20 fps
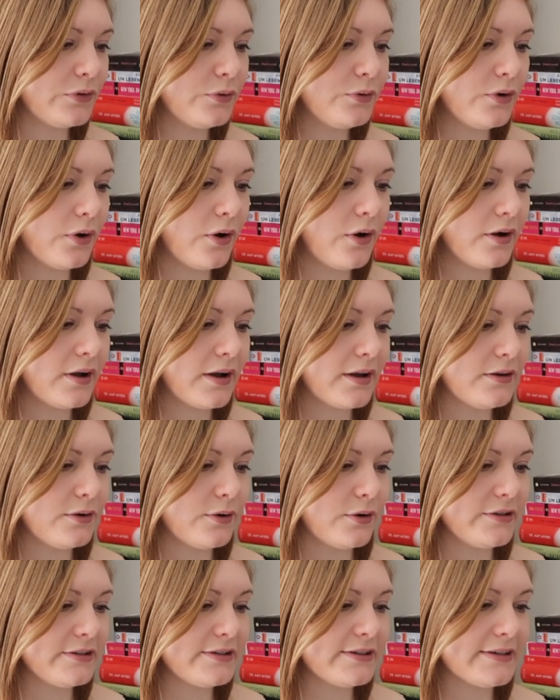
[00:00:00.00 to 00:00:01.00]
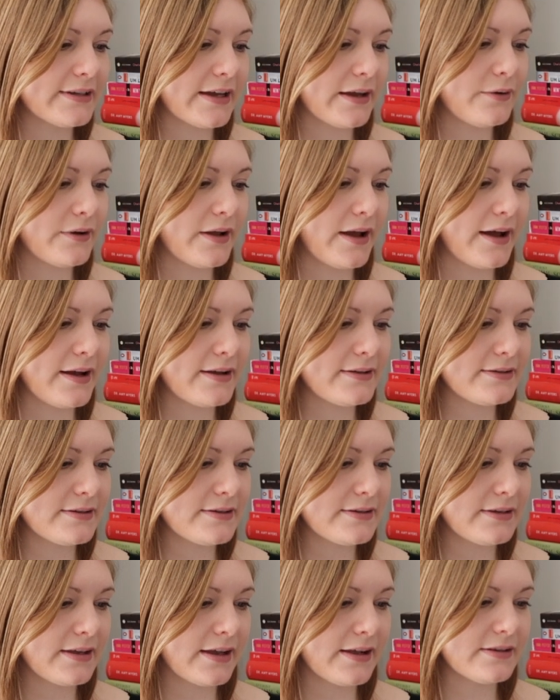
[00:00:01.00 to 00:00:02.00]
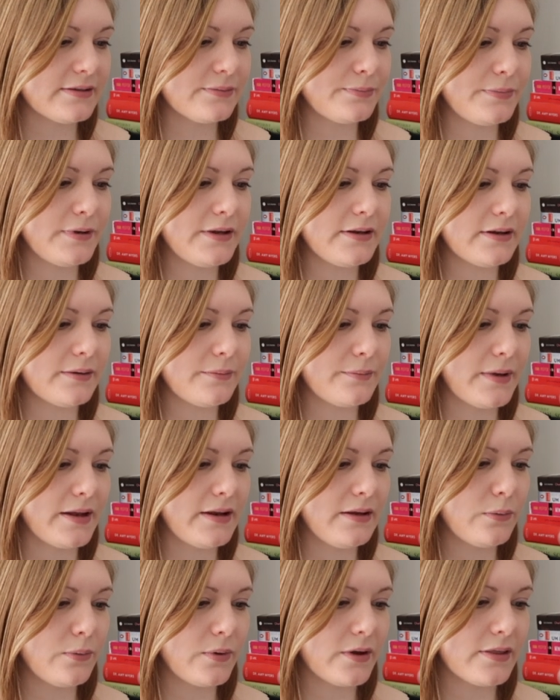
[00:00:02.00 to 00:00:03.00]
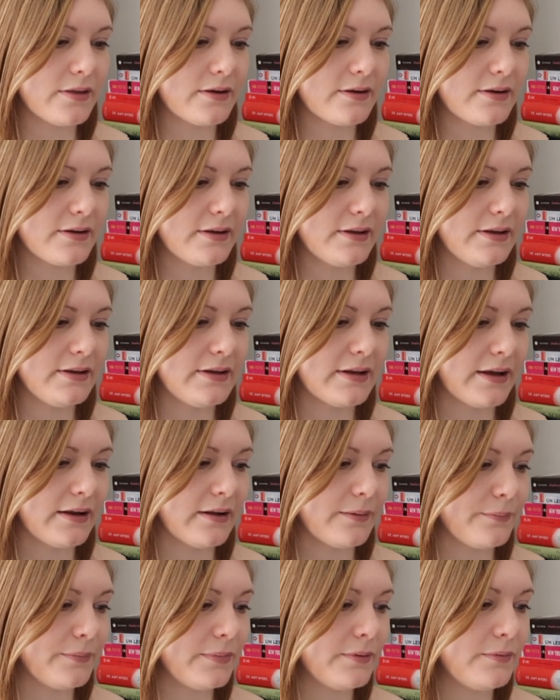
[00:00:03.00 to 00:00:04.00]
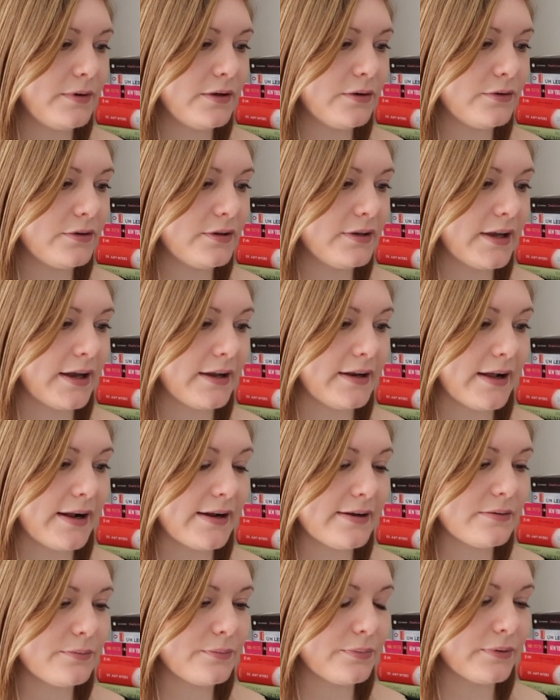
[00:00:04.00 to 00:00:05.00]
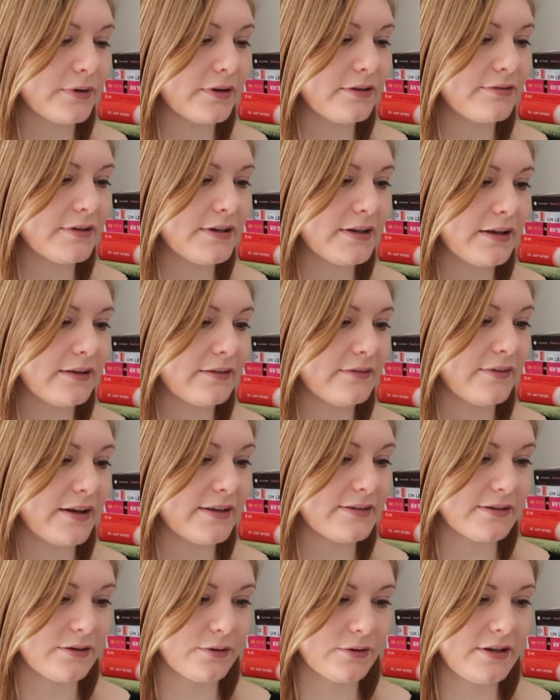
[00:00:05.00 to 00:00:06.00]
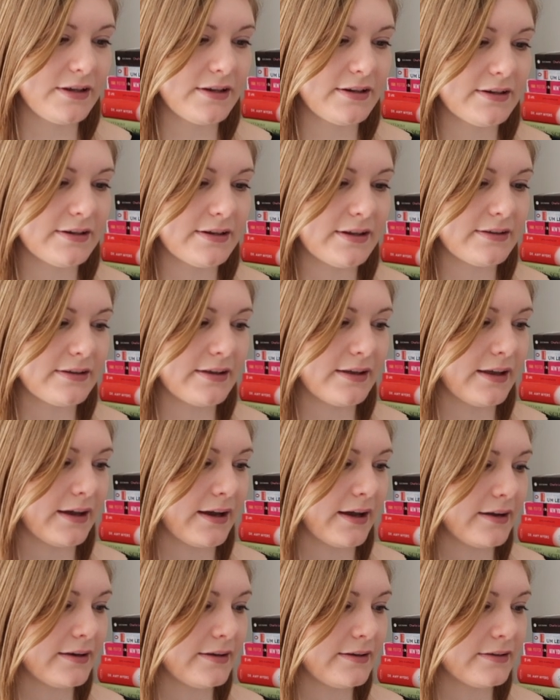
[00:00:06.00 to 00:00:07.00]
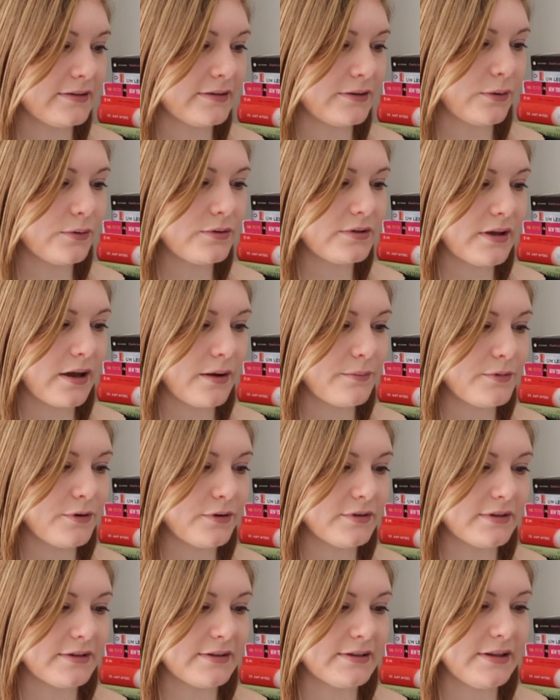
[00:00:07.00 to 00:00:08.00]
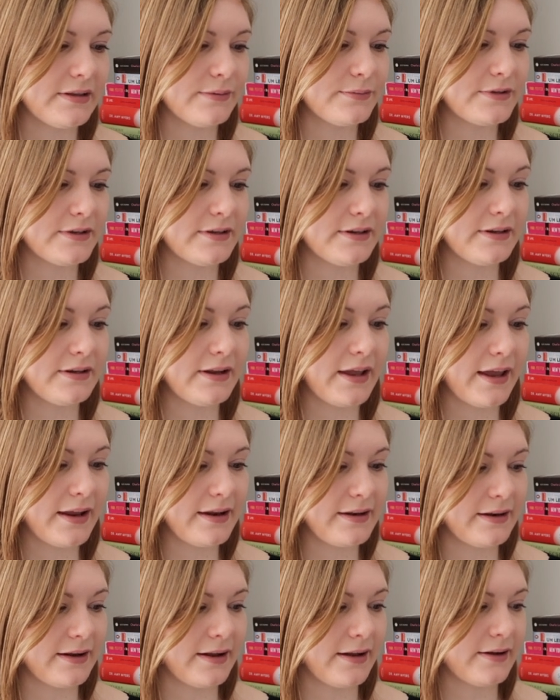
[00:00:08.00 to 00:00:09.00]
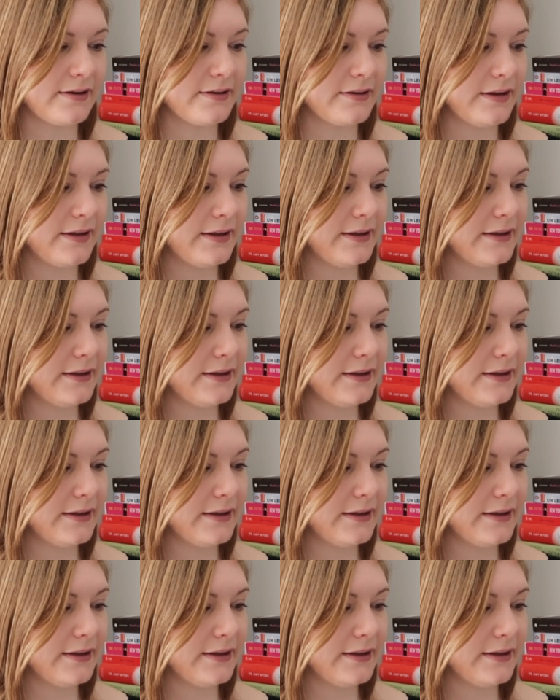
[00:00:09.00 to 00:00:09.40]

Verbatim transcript: New York 1983, als Peter Manyweather in einer Bibliothek einen alten Brief entdeckt, weiß er noch nicht, dass er gerade das größte Abenteuer seines Lebens in den Händen hält.